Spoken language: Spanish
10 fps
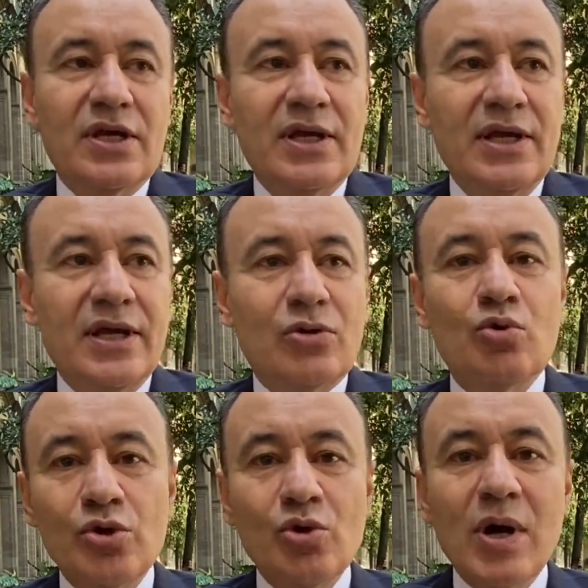eh,
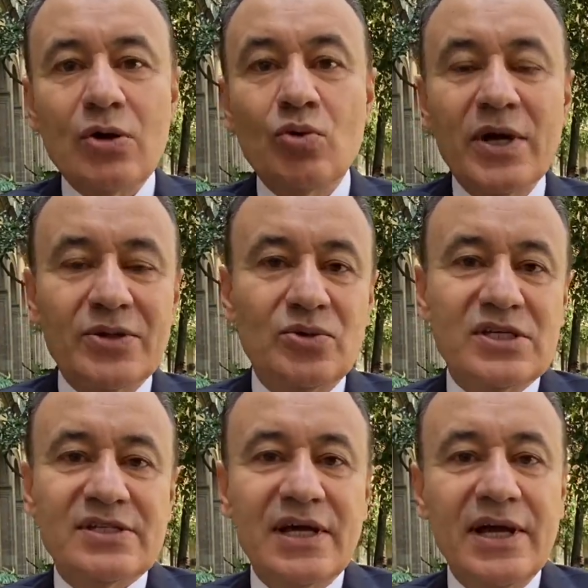cuyo acuerdo
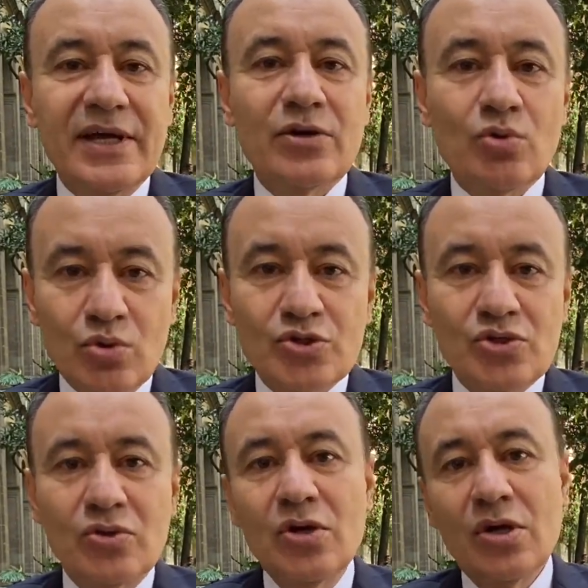está en
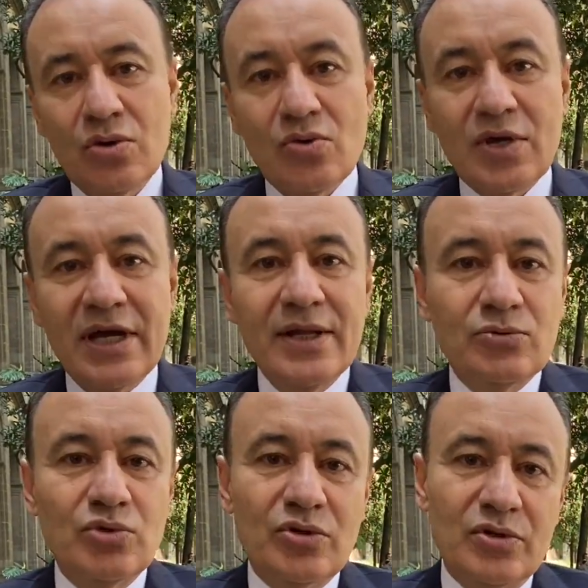curso con cada
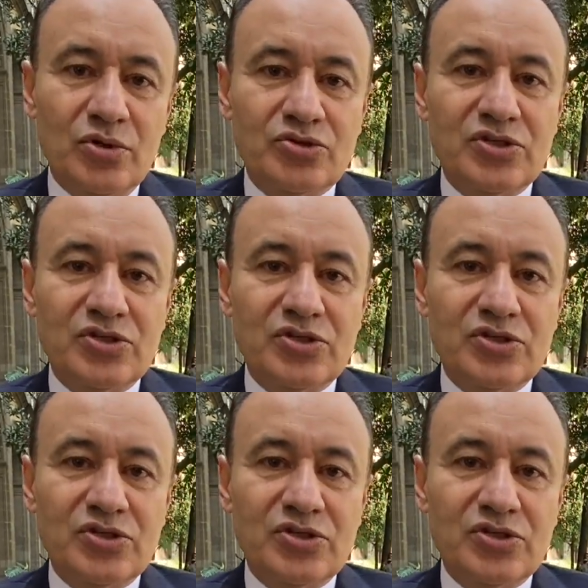uno de los